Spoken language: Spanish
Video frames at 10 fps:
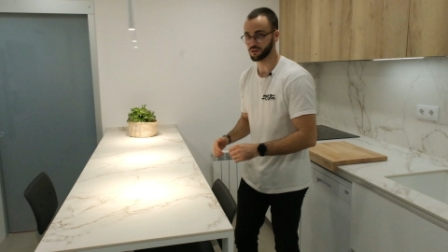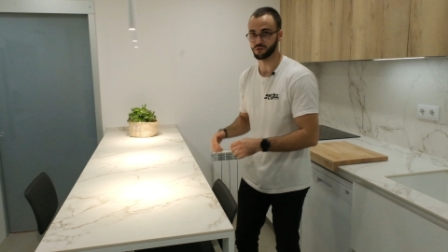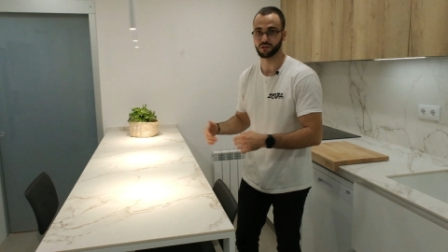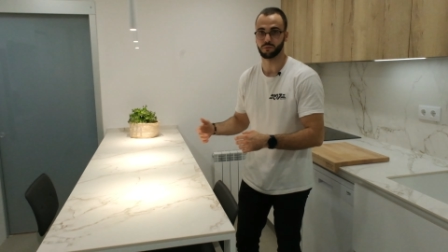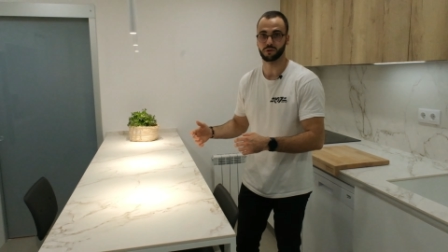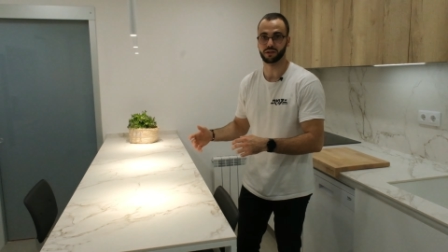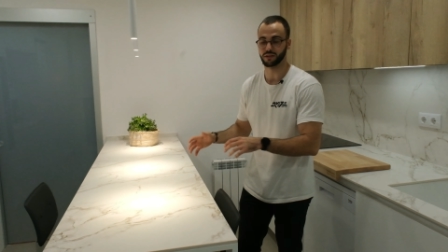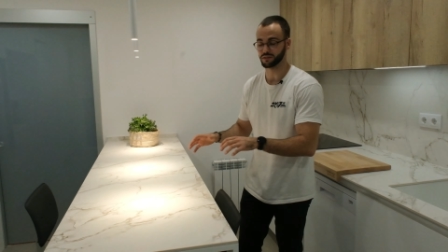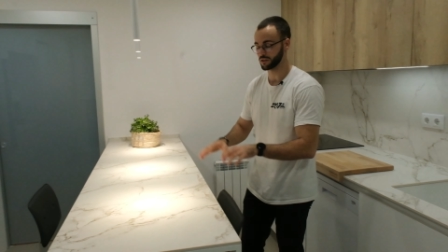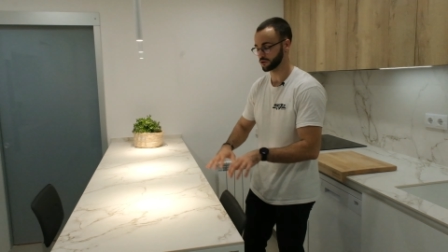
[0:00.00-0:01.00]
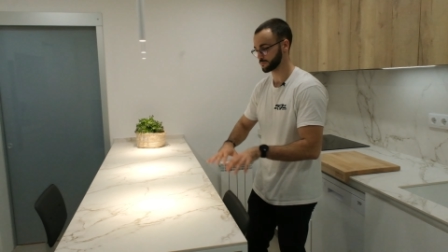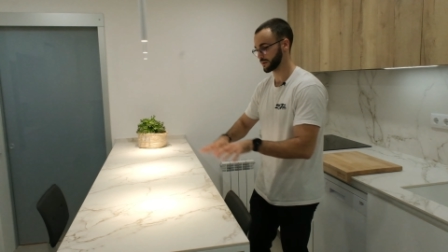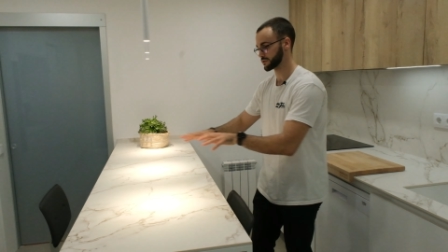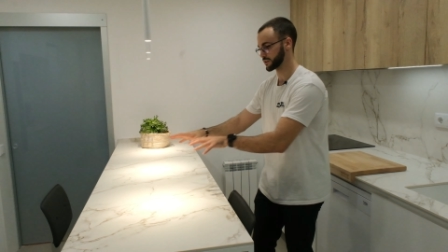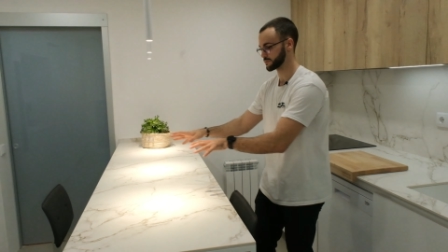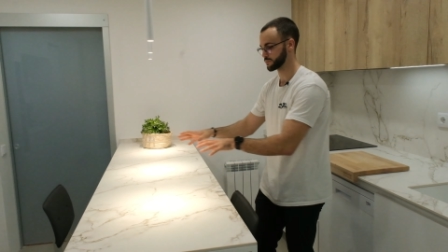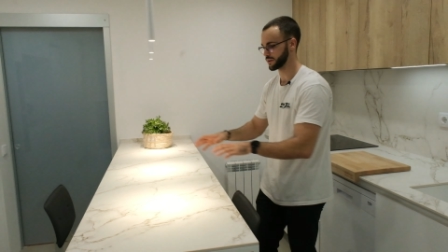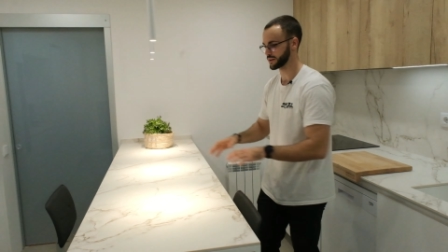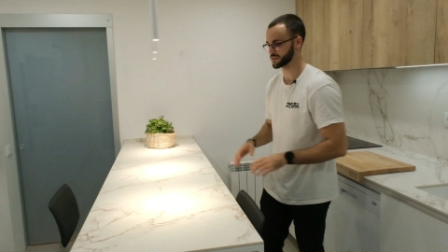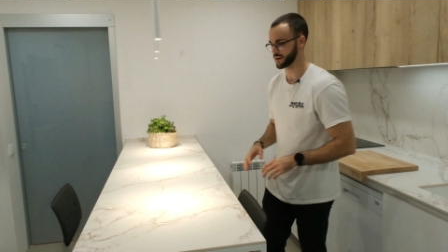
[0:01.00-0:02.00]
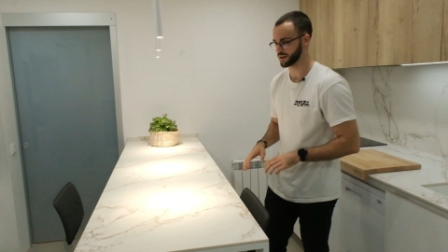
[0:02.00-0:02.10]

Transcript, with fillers: dos taburetes y dos personas puedan estar